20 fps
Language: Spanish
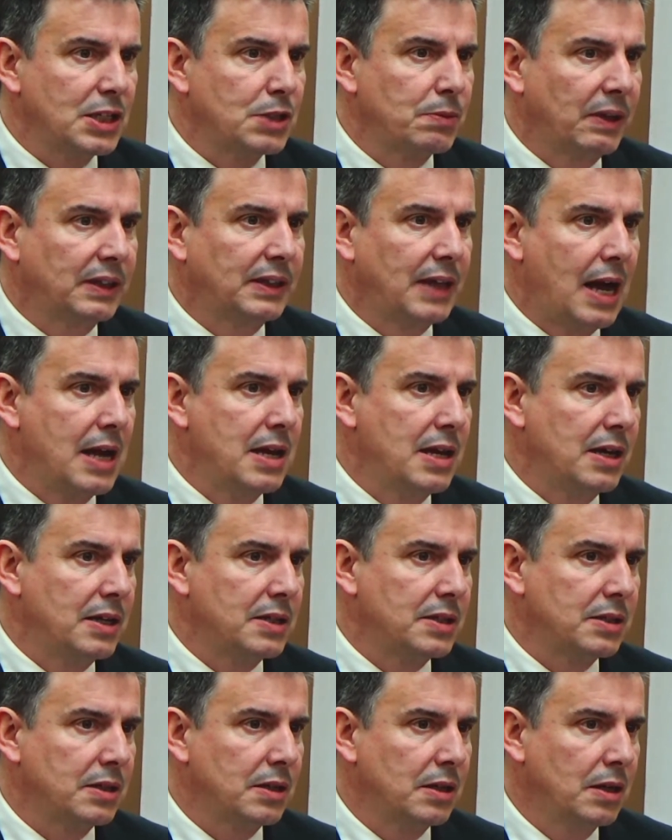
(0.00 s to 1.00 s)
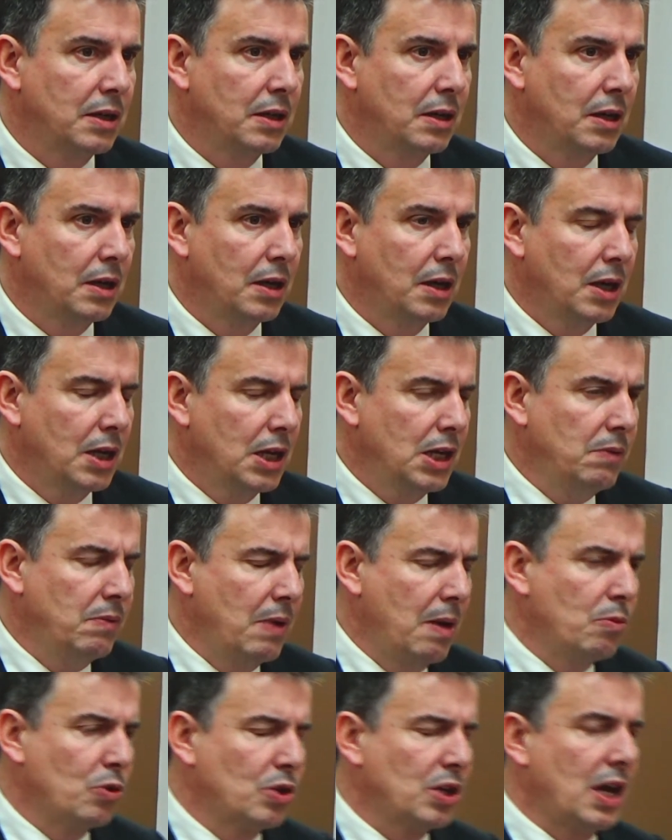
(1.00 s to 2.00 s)
de esas batallas
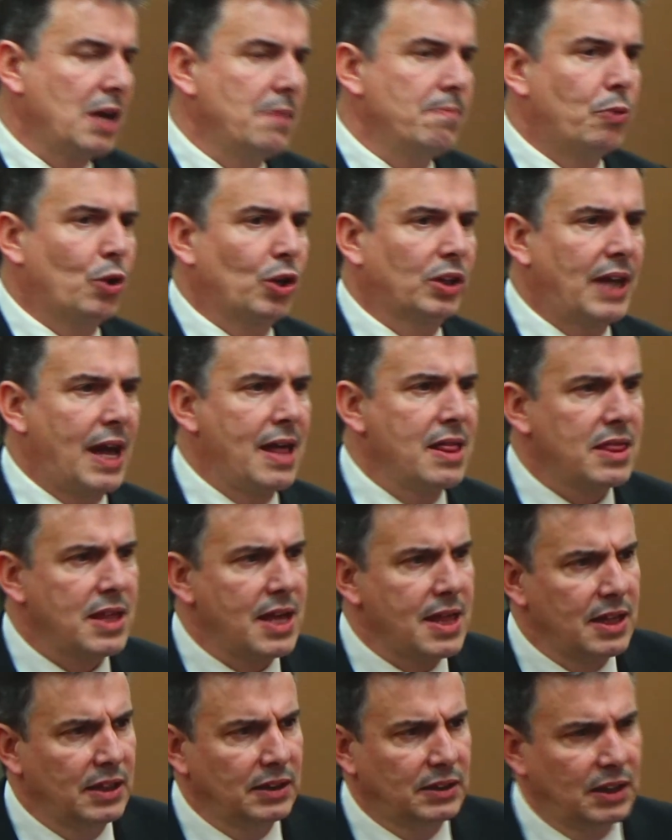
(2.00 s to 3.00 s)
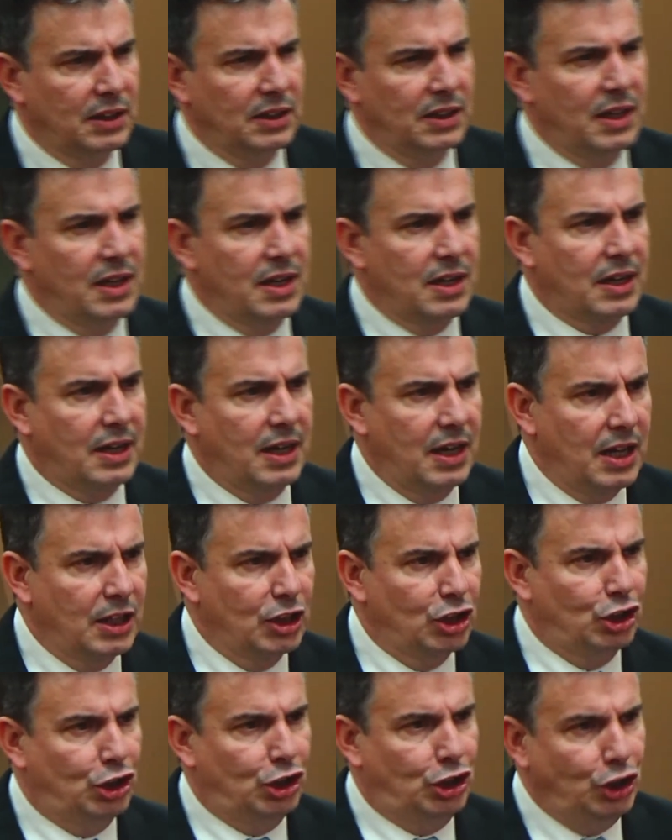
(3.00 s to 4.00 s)
y vemos la importancia de entender
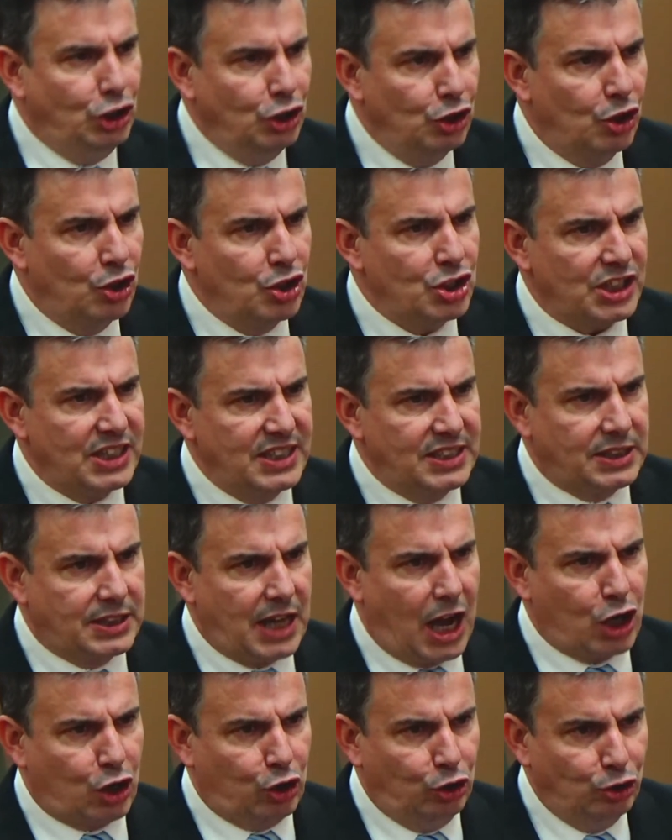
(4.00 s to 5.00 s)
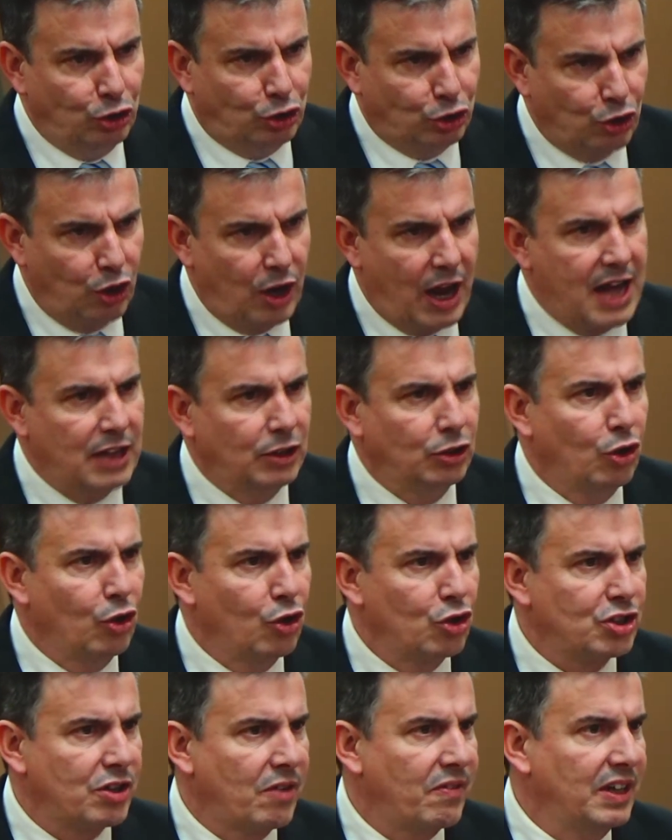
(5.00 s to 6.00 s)
que Dios está
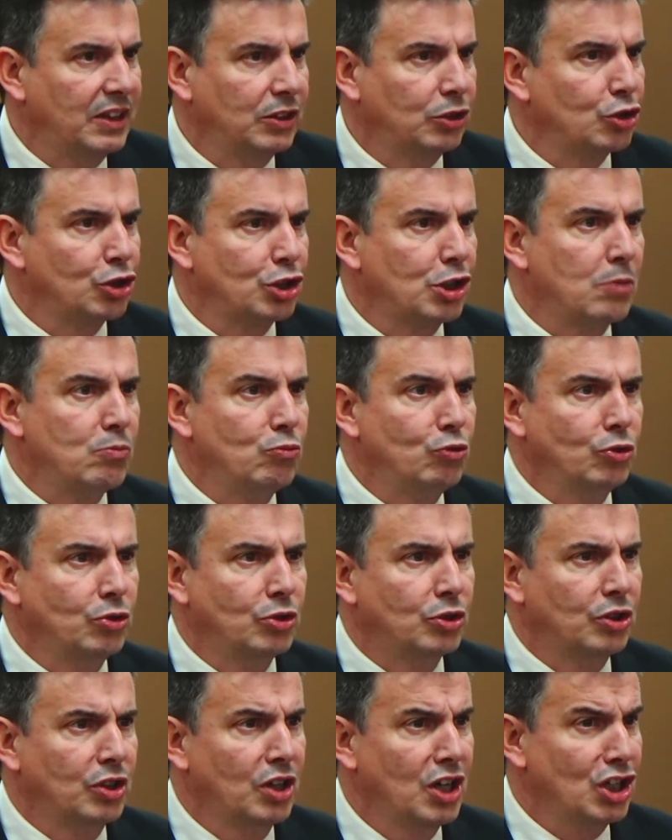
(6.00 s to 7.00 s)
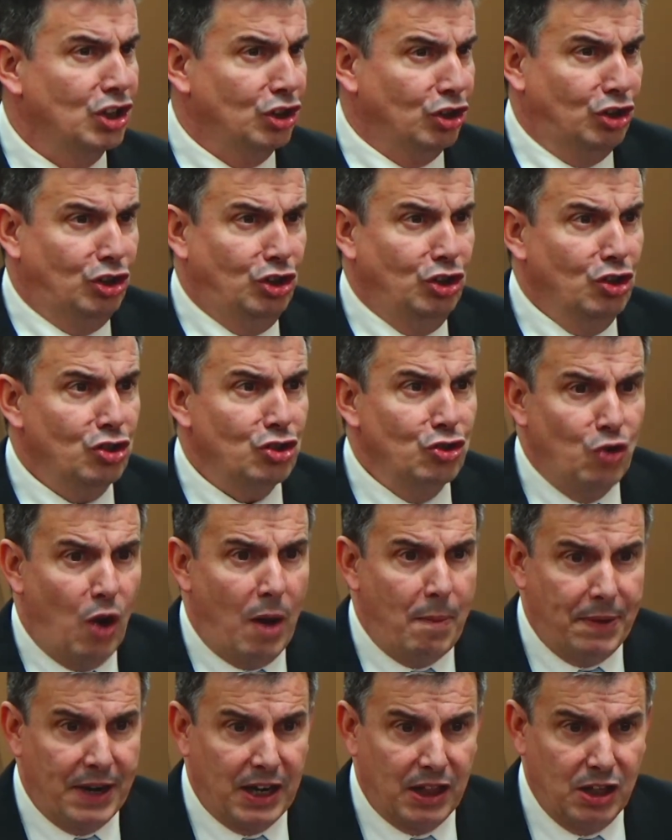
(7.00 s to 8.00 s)
controlando los eventos del mundo.
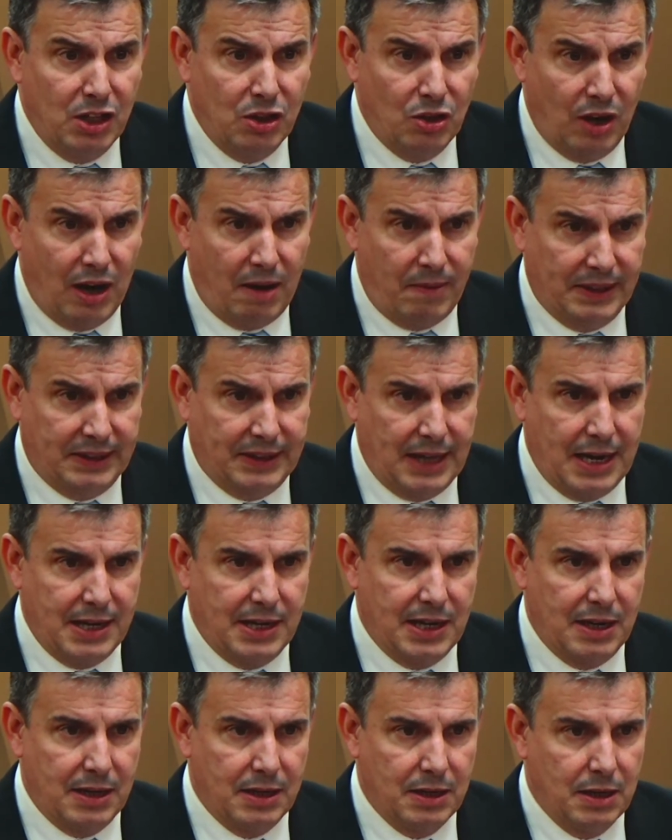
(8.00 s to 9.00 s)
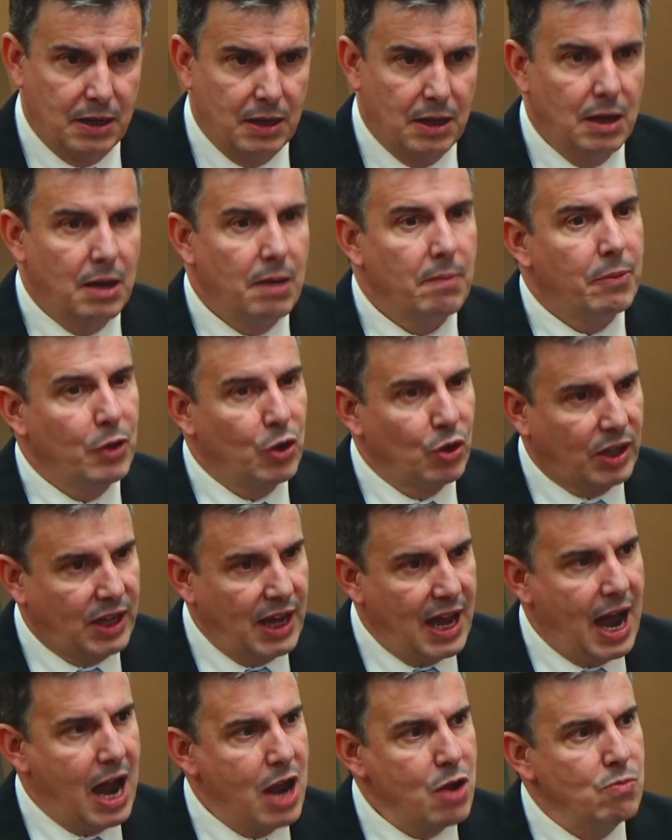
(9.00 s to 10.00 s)
Dios no ha perdido la batalla,
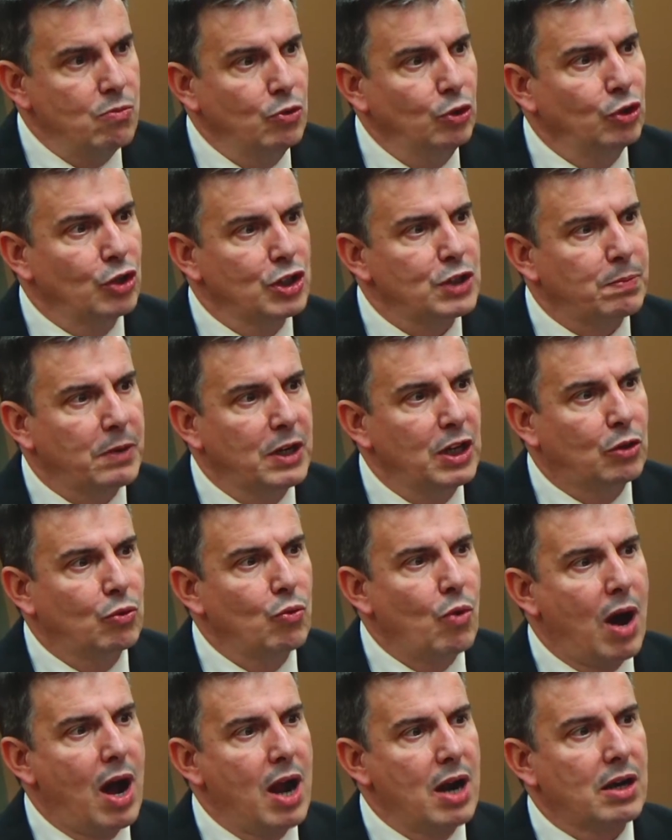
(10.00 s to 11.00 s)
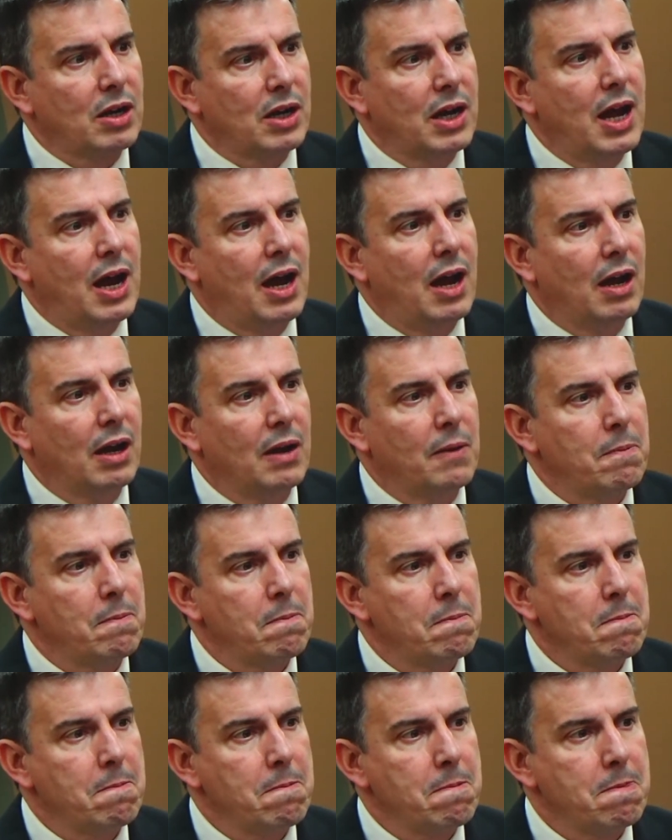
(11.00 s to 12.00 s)
pero que hay un mundo espiritual
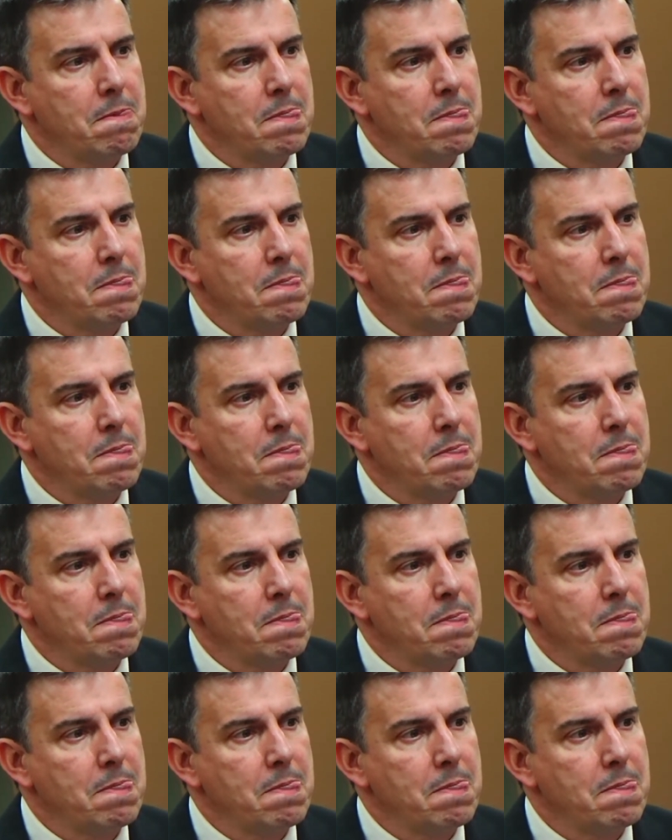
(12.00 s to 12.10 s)
real.